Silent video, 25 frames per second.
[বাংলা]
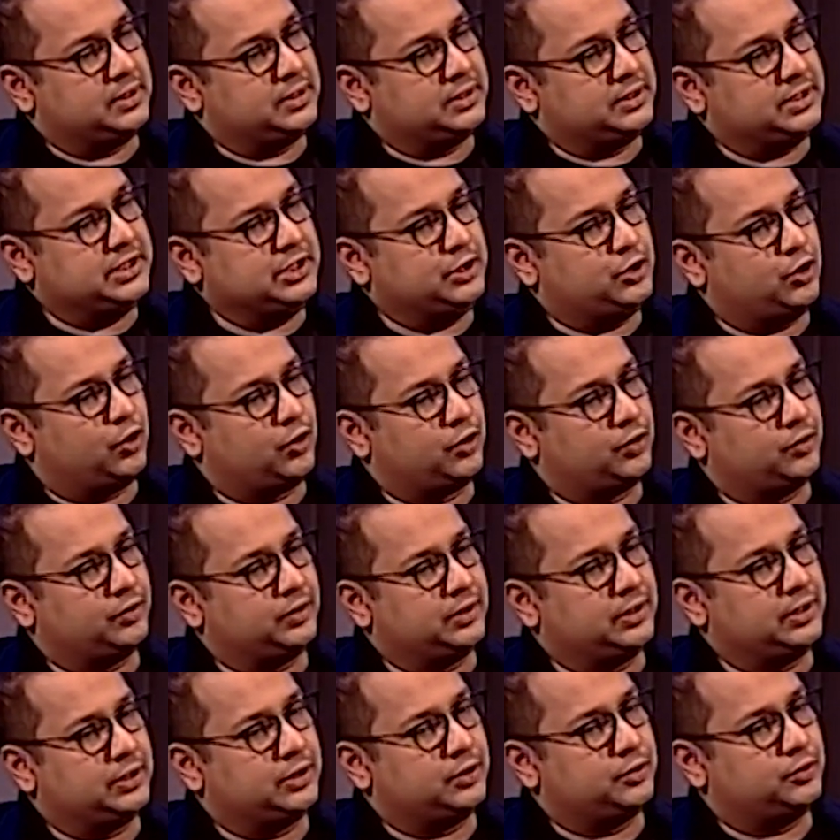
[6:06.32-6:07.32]
কি
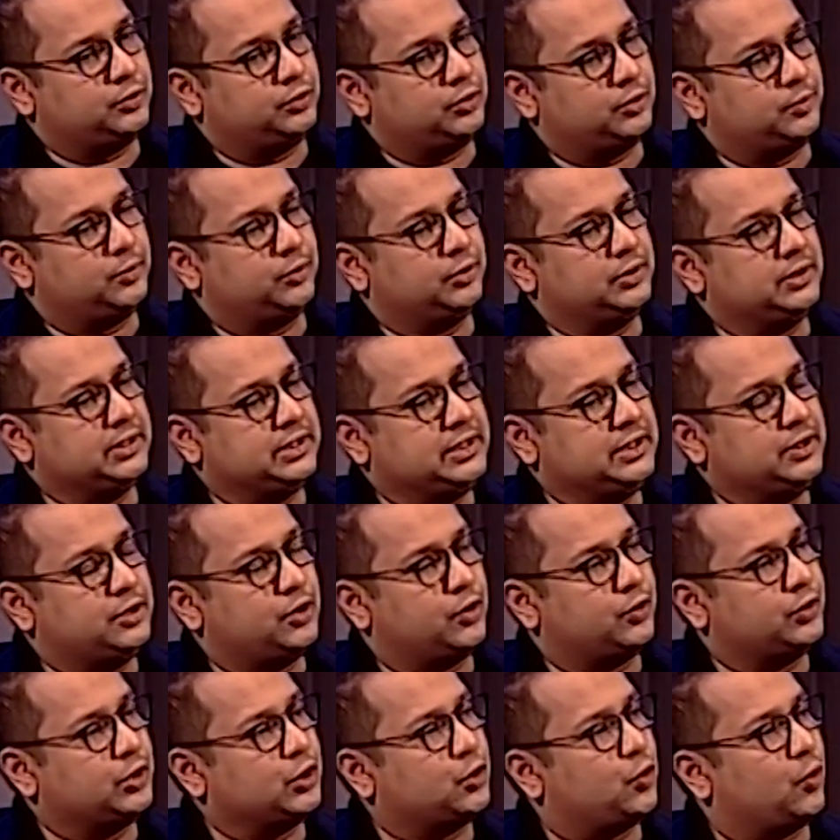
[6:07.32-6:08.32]
ধরনের গুণবলী কি
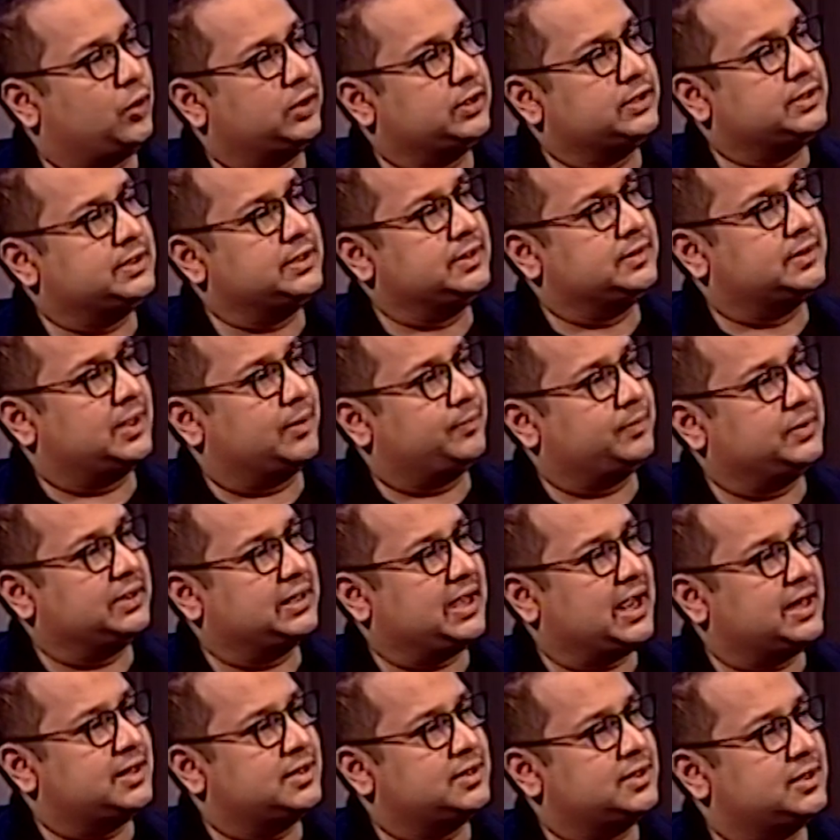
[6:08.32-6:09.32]
ধরনের কোয়ালিটিজ আপনি
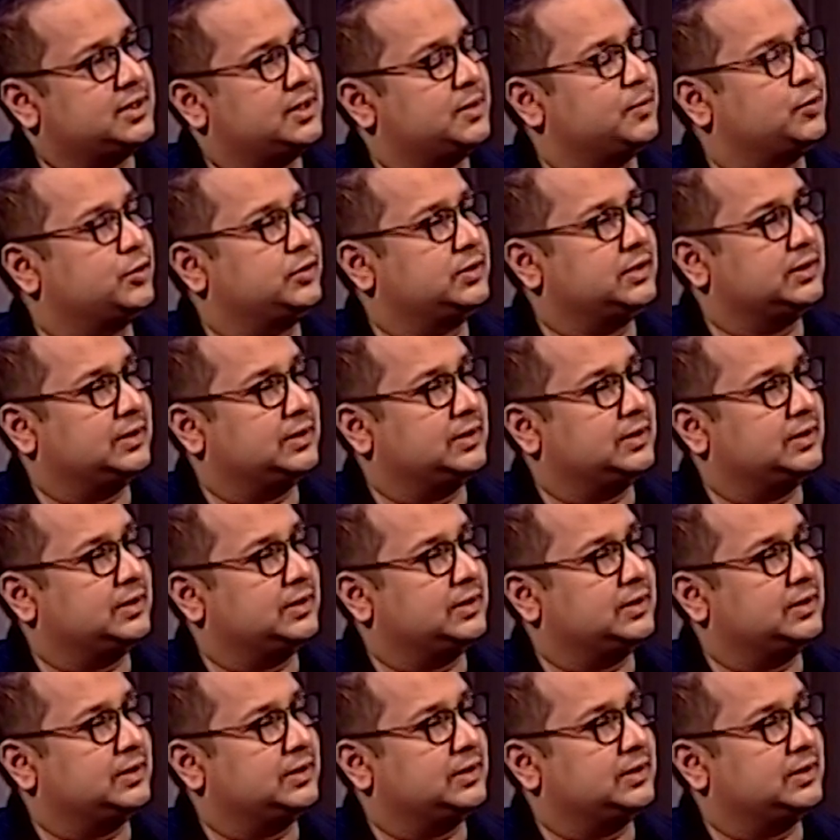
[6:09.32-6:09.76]
ক্যান্ডিডেটের মধ্যে